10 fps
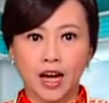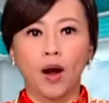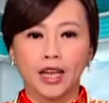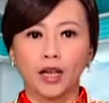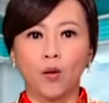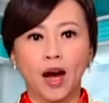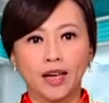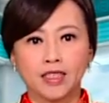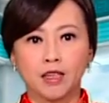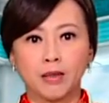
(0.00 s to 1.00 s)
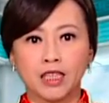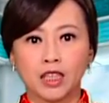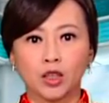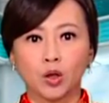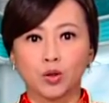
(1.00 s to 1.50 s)
另外，这个民进
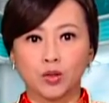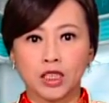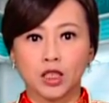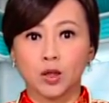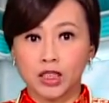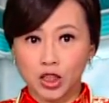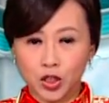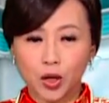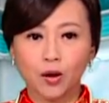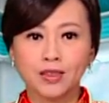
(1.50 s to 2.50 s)
党主席苏贞昌